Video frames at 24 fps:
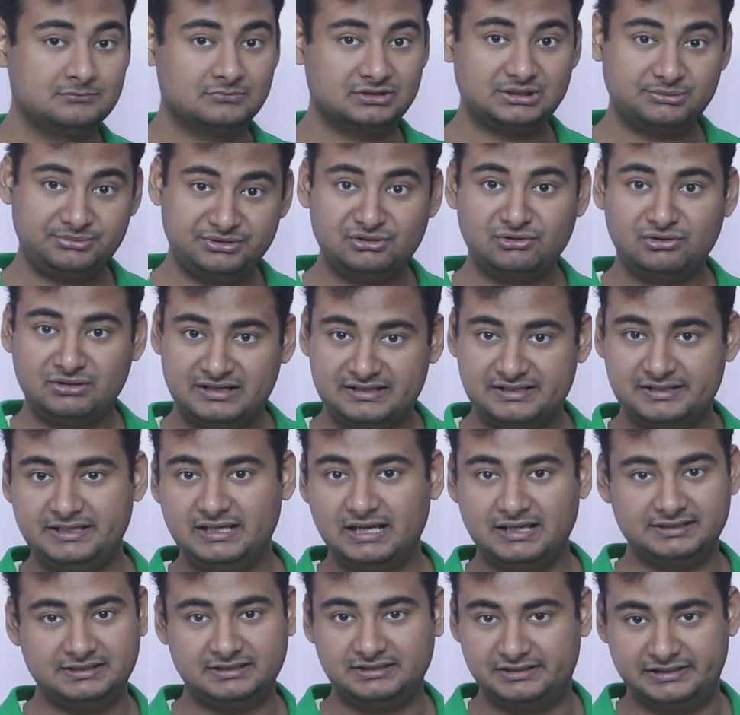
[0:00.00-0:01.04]
मतलब इन्होंने
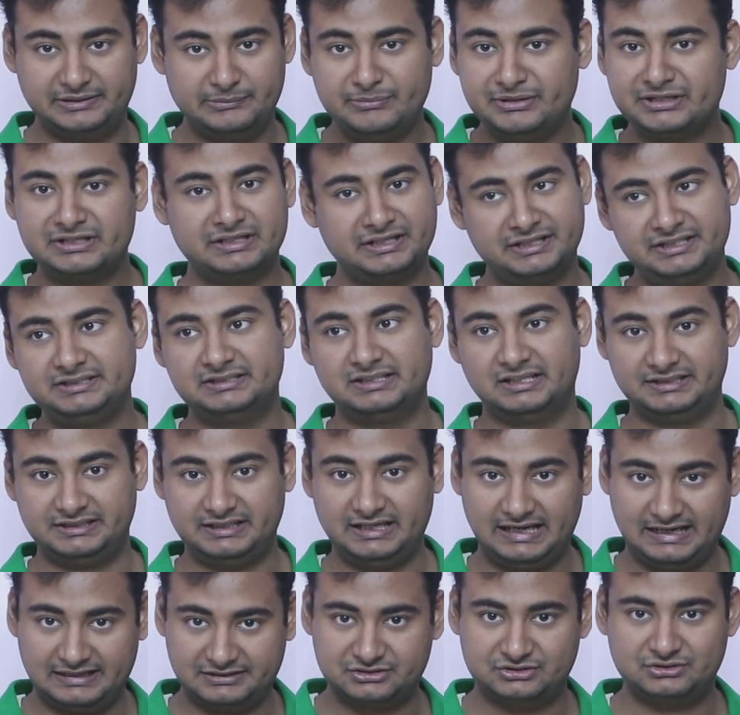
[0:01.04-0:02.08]
किया ये गिमिक नहीं था
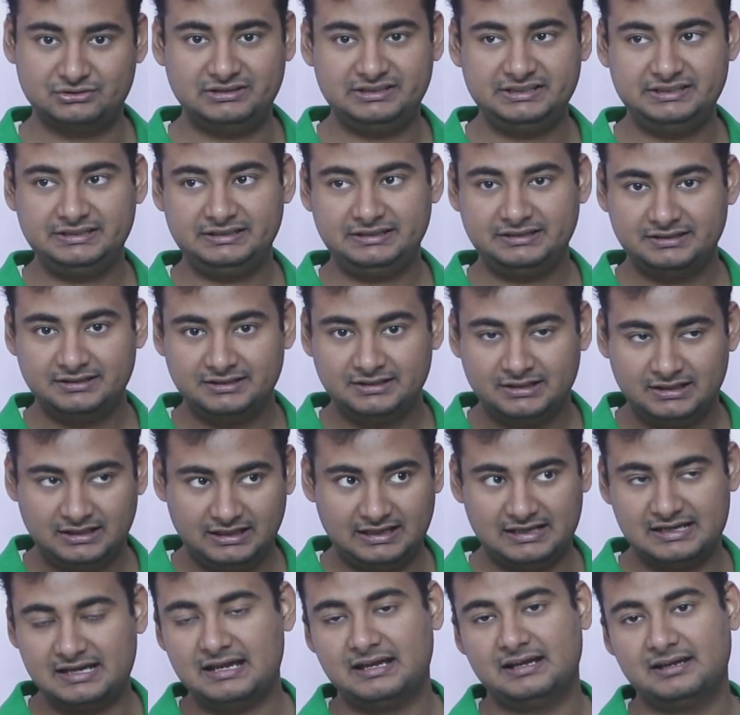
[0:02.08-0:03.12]
ये एक्चुअली
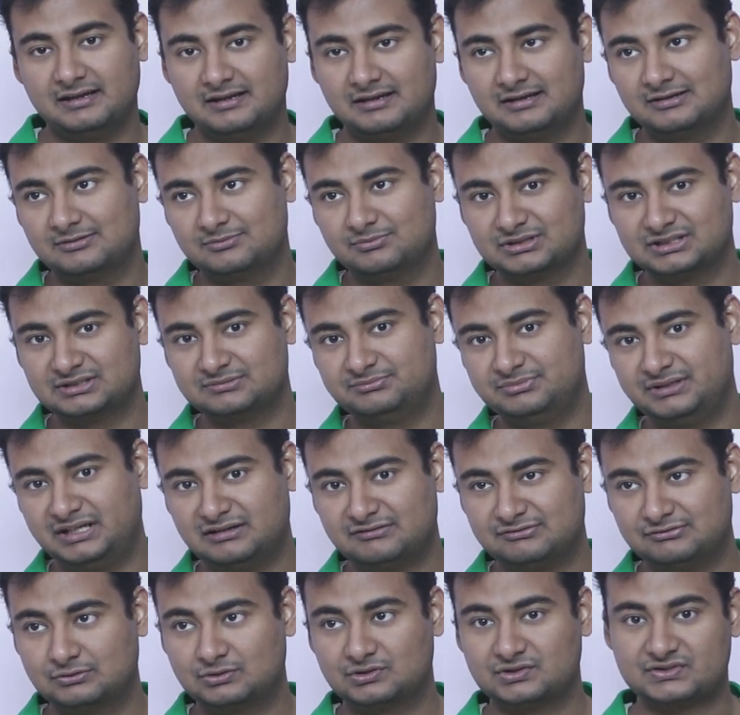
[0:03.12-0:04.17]
मतलब
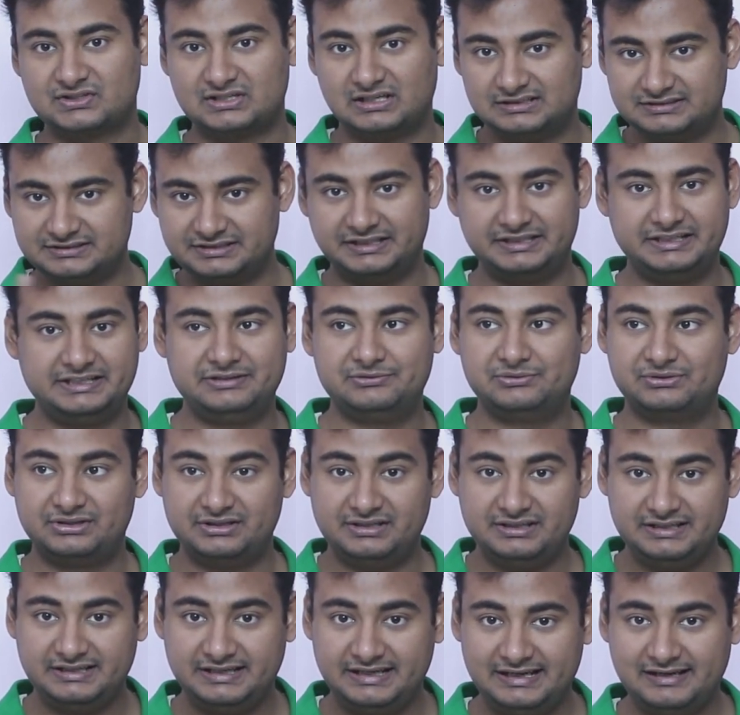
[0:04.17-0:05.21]
बिना फोकस का थ्री
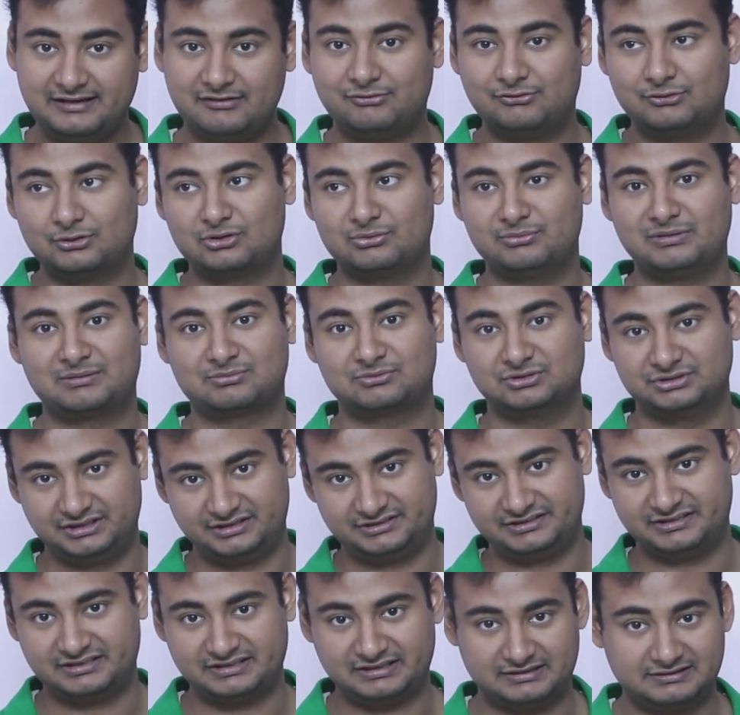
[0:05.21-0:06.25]
डी एक फ़ोटो में आपको
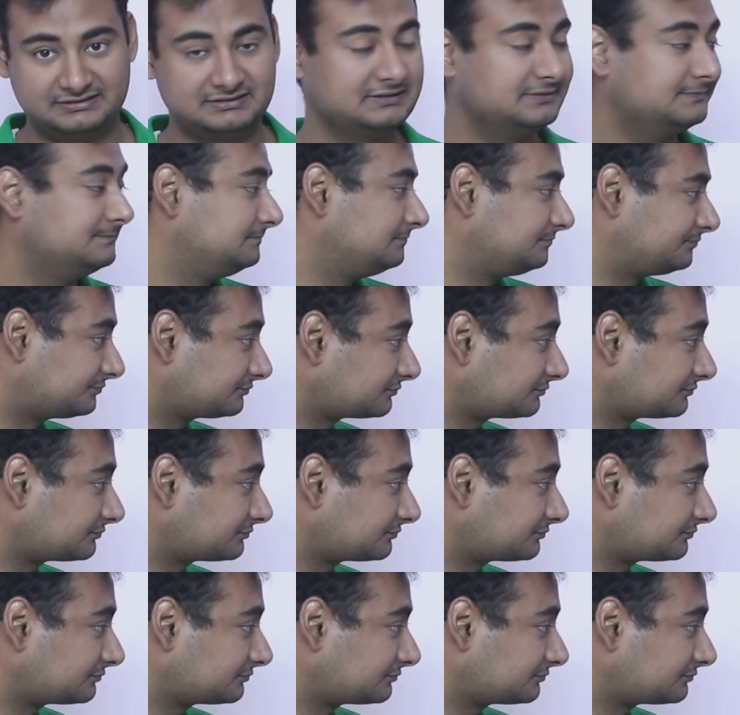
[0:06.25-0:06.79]
दे देता था